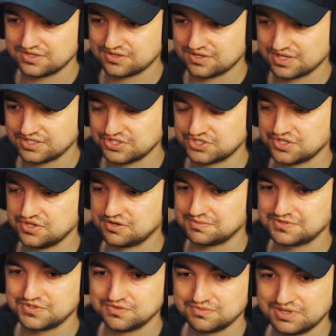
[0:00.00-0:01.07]
no nie, czy tylko
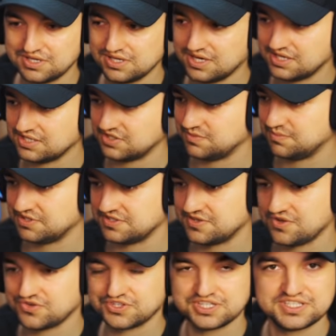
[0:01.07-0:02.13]
będziemy mieli jakieś
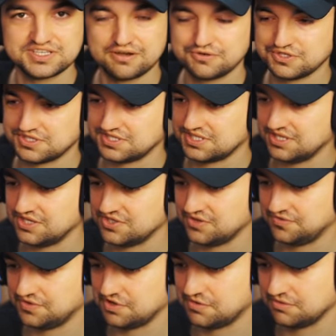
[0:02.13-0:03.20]
bezdroże i cały czas jakieś
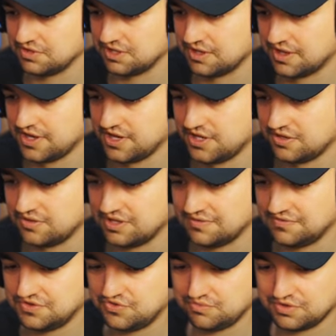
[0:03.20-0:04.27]
offroady. Tutaj
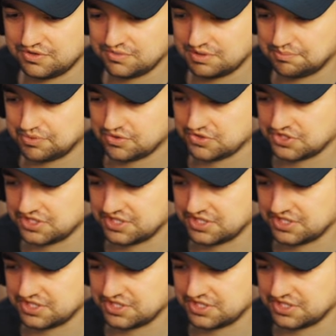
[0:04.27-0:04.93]
widzimy chyba Porsche